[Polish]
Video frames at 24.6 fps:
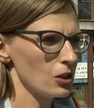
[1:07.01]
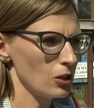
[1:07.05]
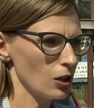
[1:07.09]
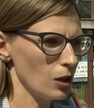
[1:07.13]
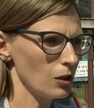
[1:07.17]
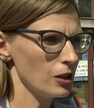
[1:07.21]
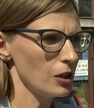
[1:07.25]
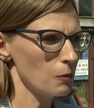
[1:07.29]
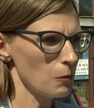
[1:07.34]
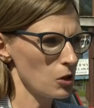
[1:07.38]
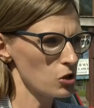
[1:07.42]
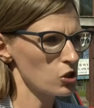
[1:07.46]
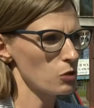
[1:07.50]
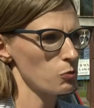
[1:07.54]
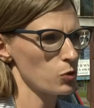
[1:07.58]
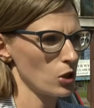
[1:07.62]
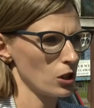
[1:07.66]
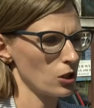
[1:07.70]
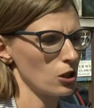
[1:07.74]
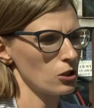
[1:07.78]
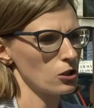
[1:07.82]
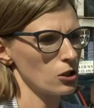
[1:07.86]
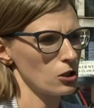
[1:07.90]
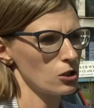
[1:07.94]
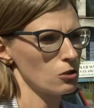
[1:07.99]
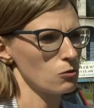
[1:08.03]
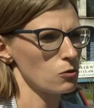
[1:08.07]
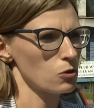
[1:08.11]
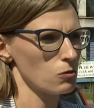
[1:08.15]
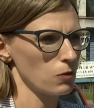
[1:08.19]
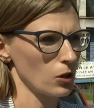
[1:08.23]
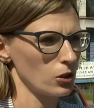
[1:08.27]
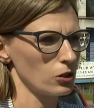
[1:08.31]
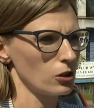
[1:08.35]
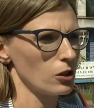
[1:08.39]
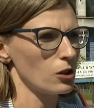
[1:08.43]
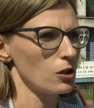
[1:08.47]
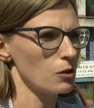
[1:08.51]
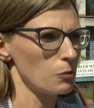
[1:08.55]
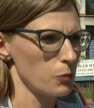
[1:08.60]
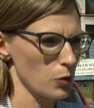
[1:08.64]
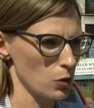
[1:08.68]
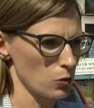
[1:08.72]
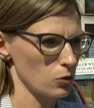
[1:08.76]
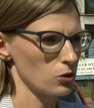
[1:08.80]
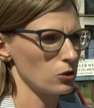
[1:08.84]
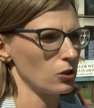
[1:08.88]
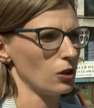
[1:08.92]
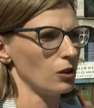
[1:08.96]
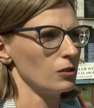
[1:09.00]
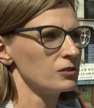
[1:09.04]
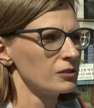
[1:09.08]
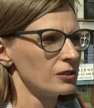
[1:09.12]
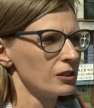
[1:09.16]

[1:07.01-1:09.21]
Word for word: To nie może przekroczyć 100 zł brutto.